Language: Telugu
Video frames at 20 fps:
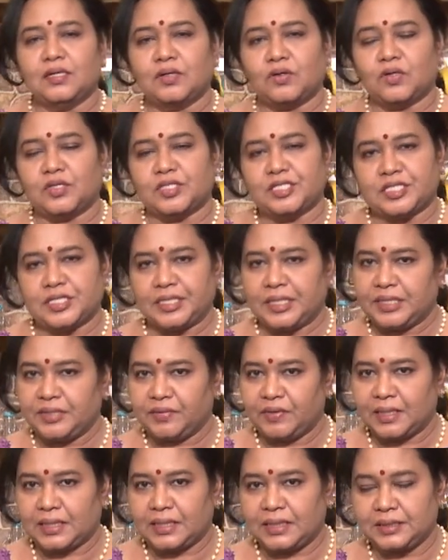కొలెస్ట్రాల్ని
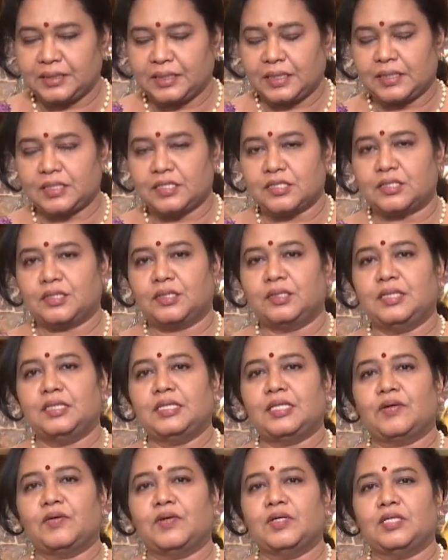వాటిని తగ్గిస్తుంది
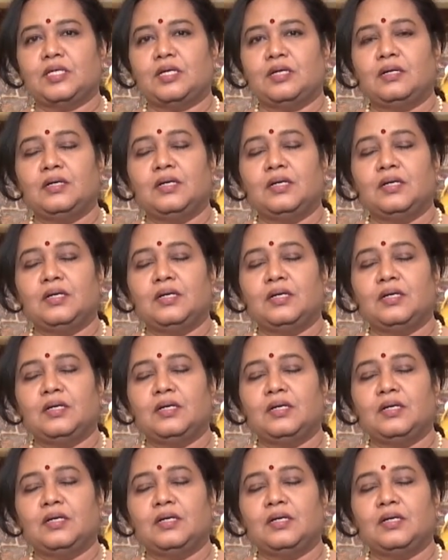తర్వాత